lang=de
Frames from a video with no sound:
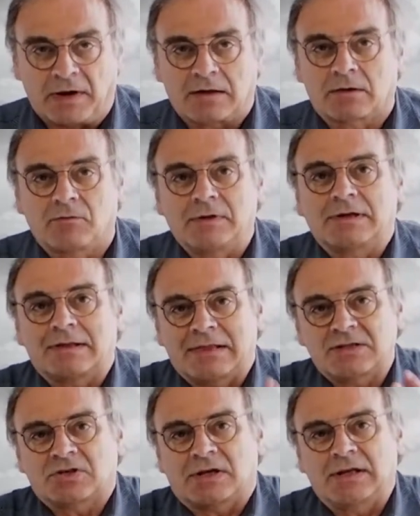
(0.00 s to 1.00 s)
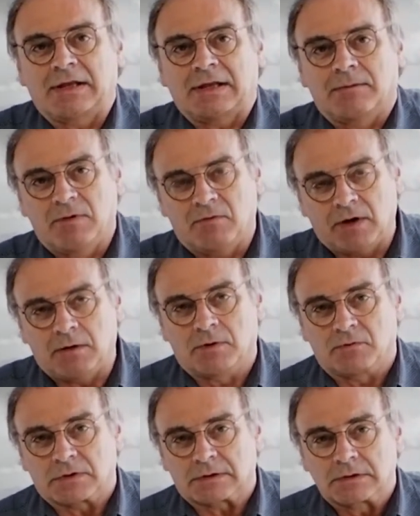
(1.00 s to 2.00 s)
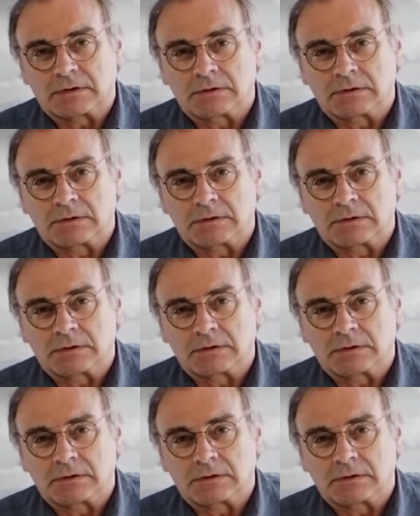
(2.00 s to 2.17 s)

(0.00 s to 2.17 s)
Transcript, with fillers: also wenn das letztendlich immer wärmer wird.